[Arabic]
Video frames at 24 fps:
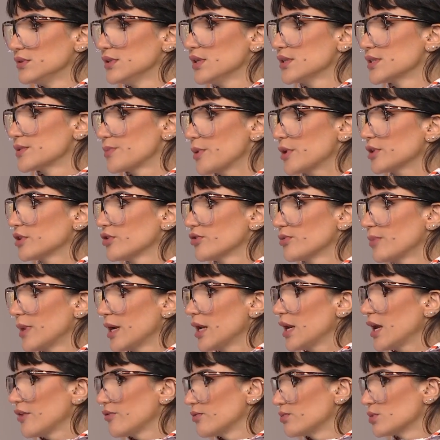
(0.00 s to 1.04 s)
اتس بارت اوف ماي
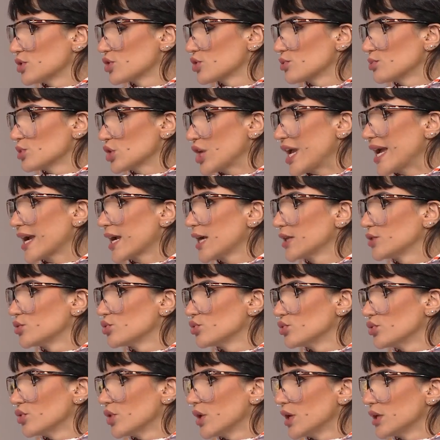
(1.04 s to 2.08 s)
لايف مش مش حاجه
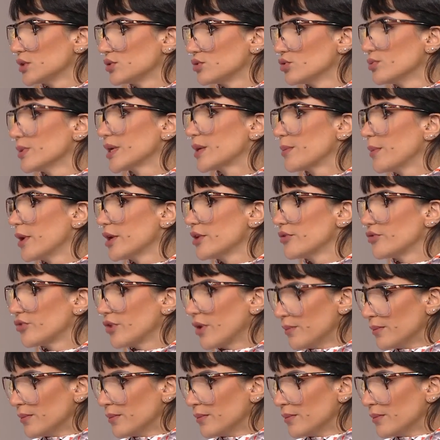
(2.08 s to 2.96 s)
تو ميك ماني فروم